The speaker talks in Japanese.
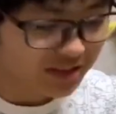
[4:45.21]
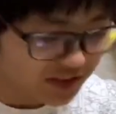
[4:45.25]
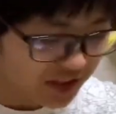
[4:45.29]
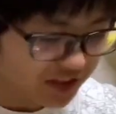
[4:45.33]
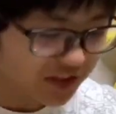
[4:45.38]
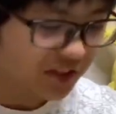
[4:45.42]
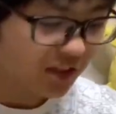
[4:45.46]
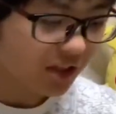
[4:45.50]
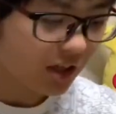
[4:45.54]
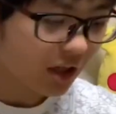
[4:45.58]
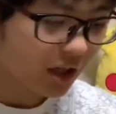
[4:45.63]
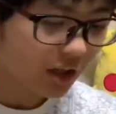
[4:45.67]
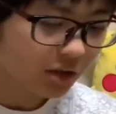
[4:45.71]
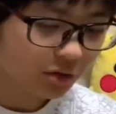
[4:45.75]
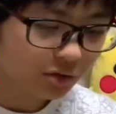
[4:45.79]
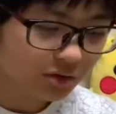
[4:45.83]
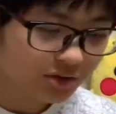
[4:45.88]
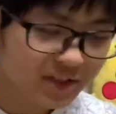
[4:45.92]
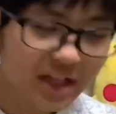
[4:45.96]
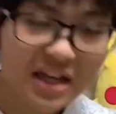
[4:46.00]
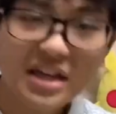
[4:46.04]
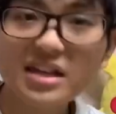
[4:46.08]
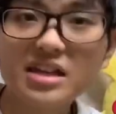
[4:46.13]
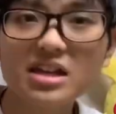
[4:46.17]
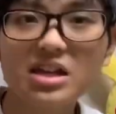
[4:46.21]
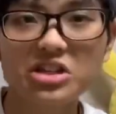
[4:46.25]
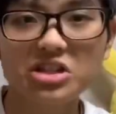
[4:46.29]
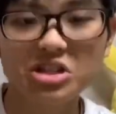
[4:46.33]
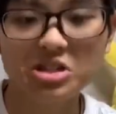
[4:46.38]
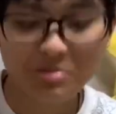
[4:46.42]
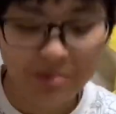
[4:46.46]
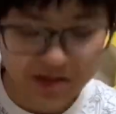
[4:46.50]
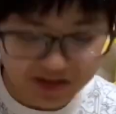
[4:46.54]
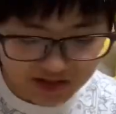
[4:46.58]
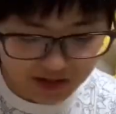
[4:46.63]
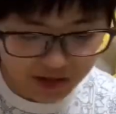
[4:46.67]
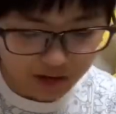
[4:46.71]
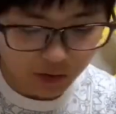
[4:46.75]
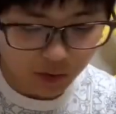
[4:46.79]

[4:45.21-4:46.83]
ぜひ、あの、1000円しません。